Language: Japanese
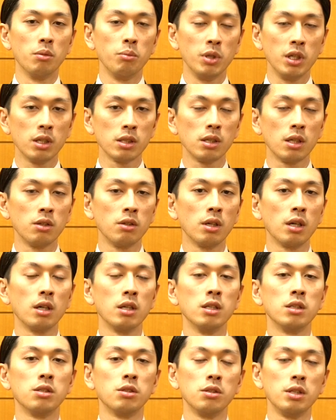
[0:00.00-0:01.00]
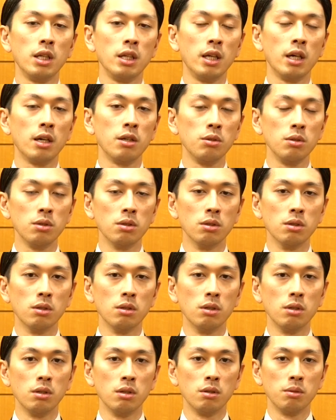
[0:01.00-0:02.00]
皆さんの中にすでにあ
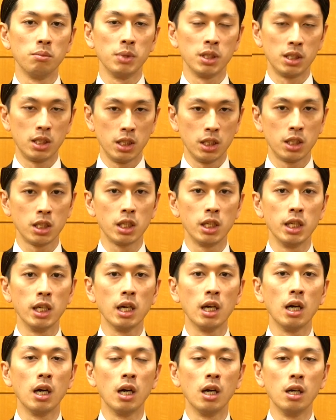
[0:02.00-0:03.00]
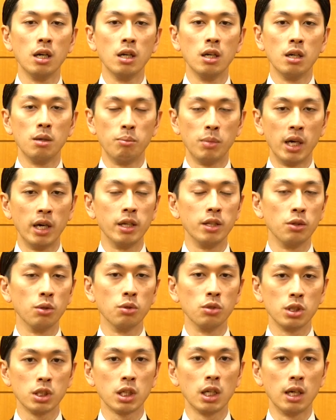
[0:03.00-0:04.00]
る知識やマインド
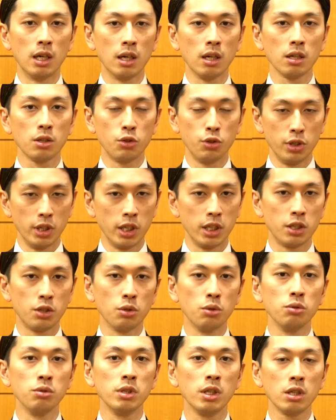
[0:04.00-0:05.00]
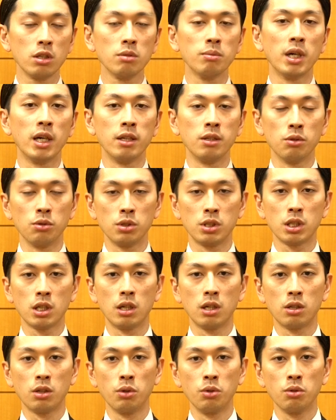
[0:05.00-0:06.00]
の力クリエーションを生んでいくマインドの
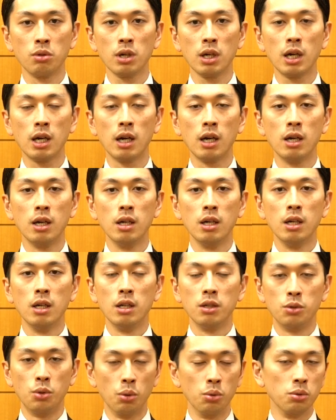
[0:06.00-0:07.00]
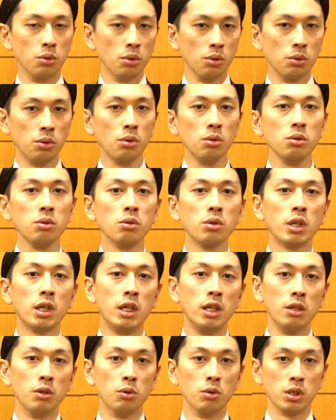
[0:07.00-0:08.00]
力というのがどんどんどんどん
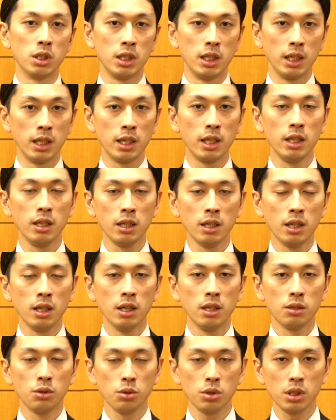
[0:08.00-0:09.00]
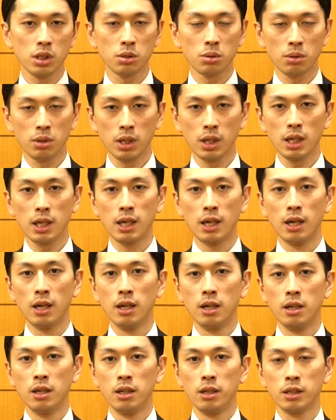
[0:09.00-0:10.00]
機能していきそしてそれ
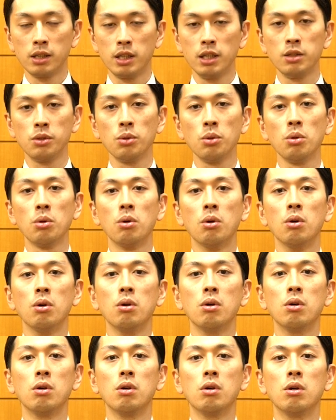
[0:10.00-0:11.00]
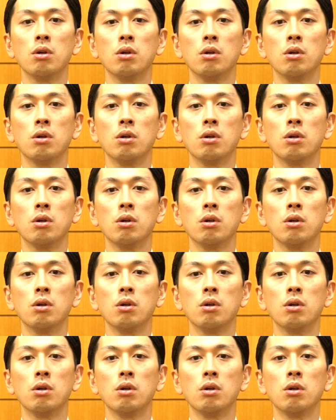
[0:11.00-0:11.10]
がきっと